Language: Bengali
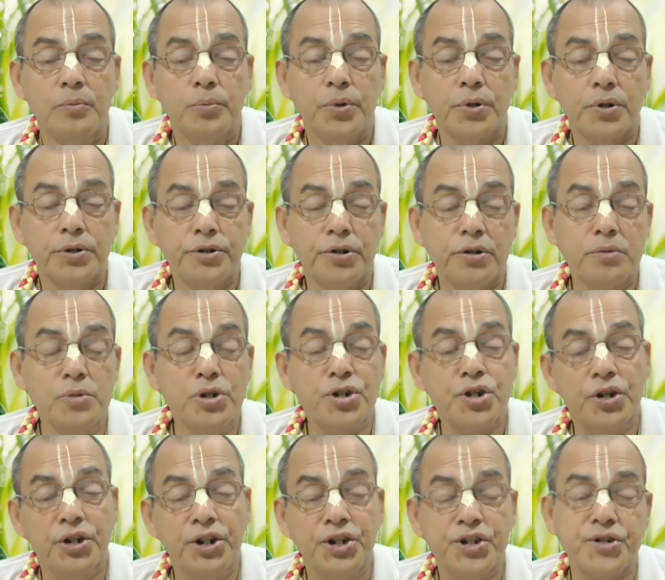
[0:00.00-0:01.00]
পরধর্ম
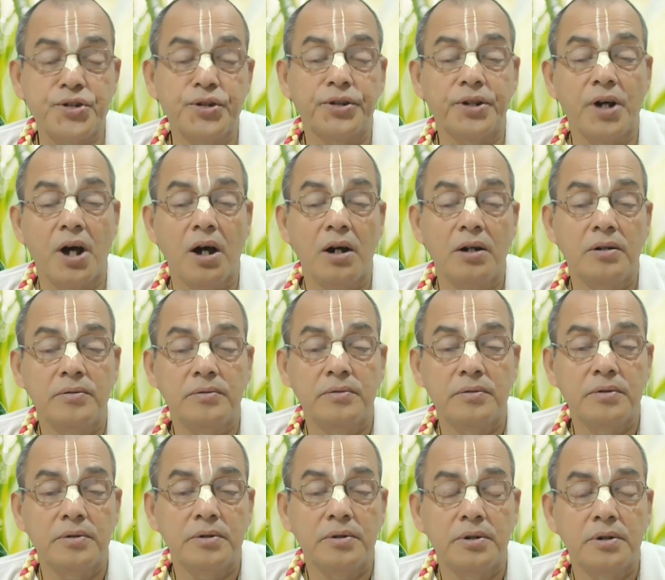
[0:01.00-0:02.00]
সহিষ্ণুতা
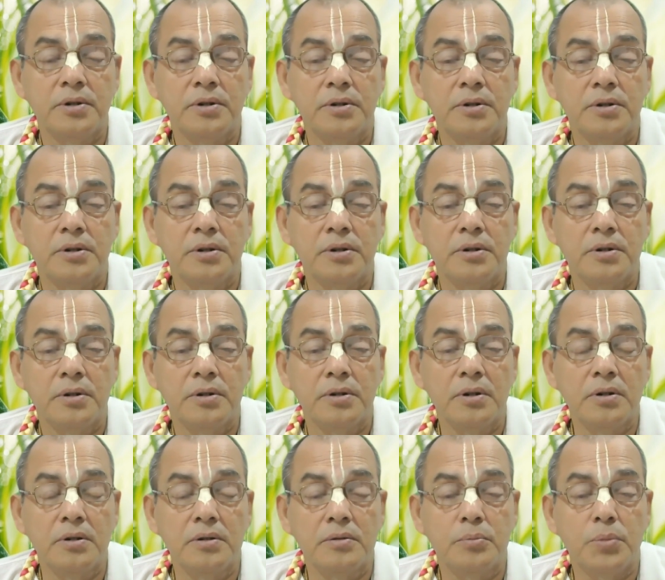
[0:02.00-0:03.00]

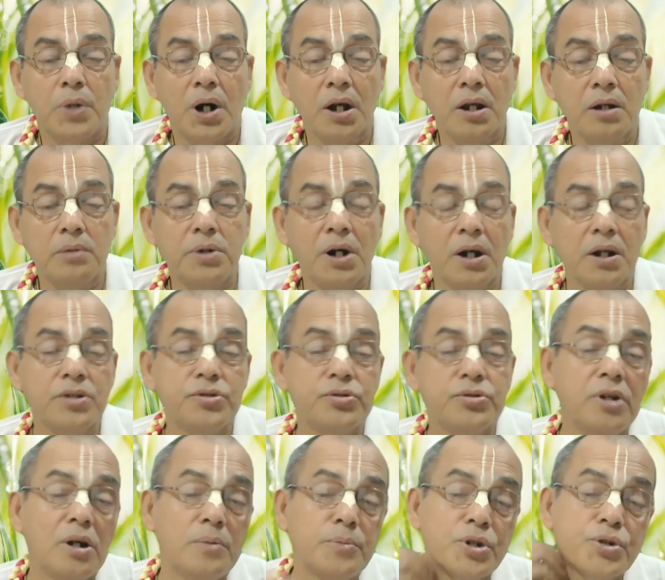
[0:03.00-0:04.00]
হ্যাঁ, ভয়ে ভয়ে
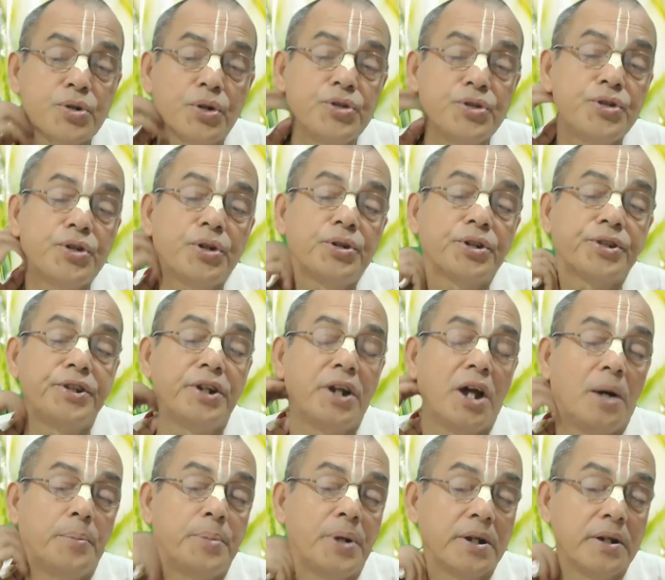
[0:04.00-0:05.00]
যদি আমরা সহ্য করতে
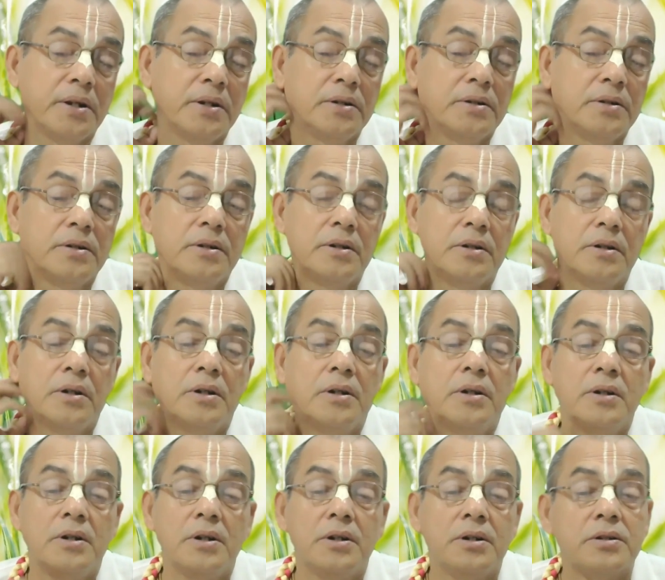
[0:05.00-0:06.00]
না পারি
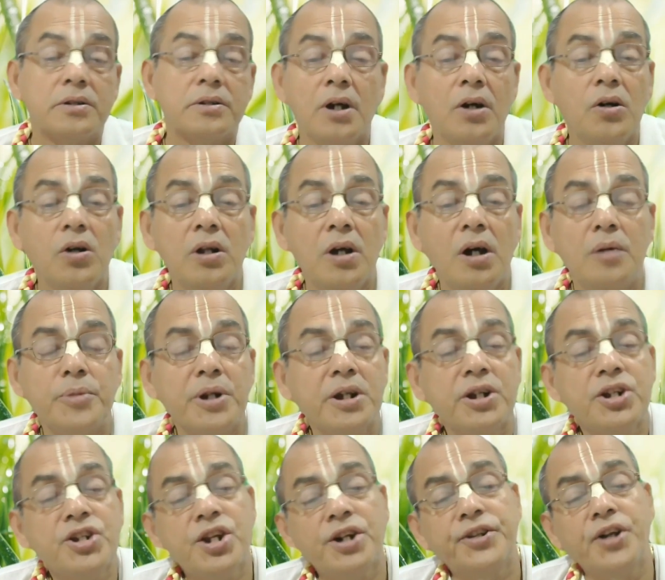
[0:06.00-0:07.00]
তাহলে আমরা
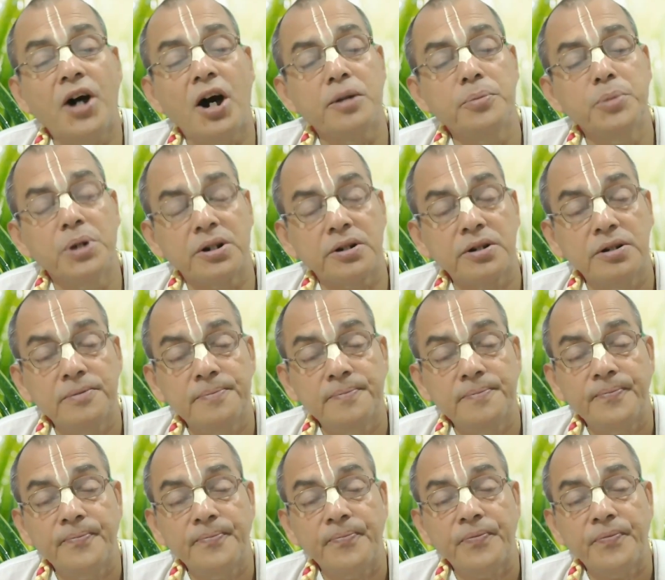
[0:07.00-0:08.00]
কিসের ধার্মিক
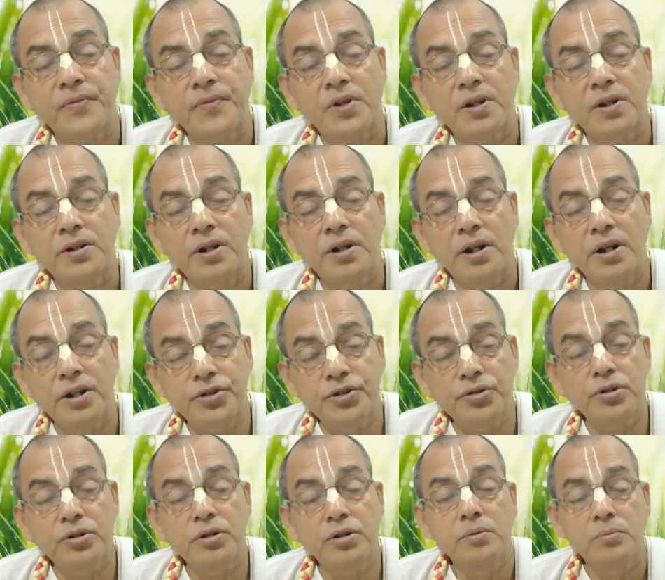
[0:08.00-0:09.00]
এই
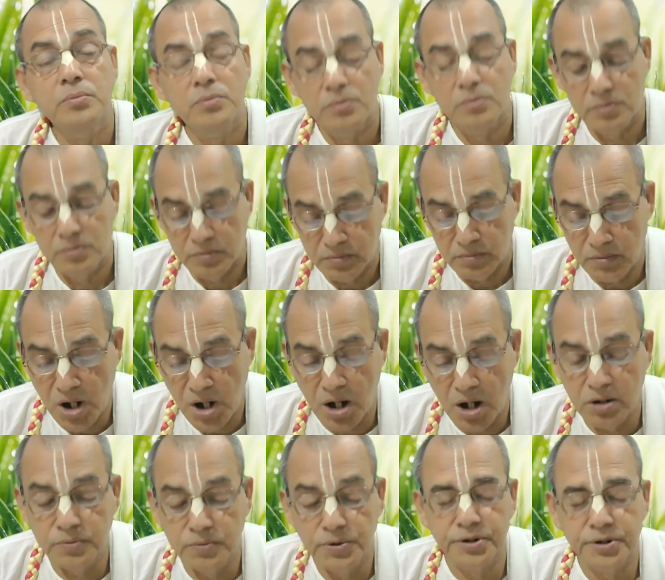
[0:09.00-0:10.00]
জন্যই
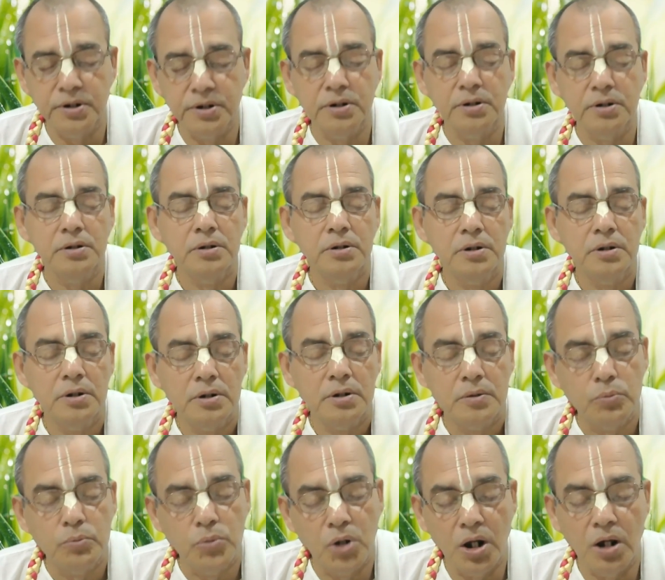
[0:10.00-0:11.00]
ভাগবতে
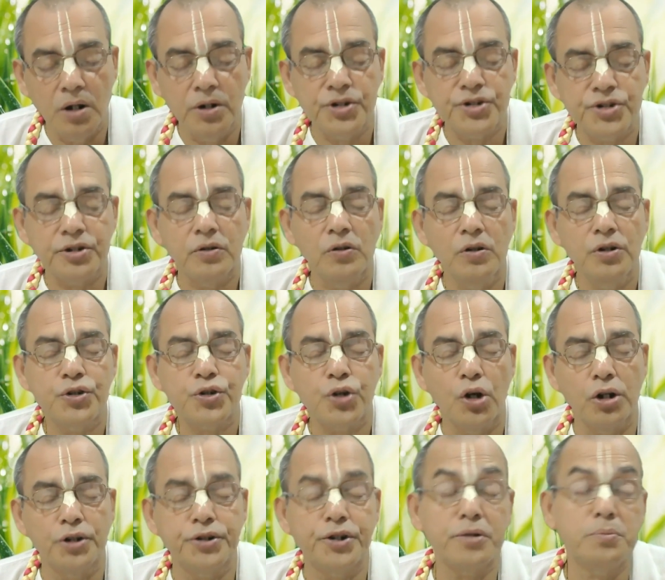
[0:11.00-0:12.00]
বলা হয়েছে এগুলি
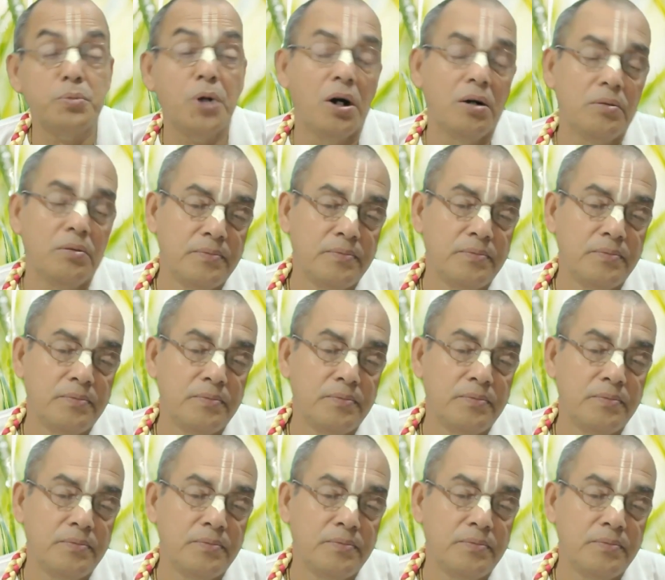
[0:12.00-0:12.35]
ছলধর্ম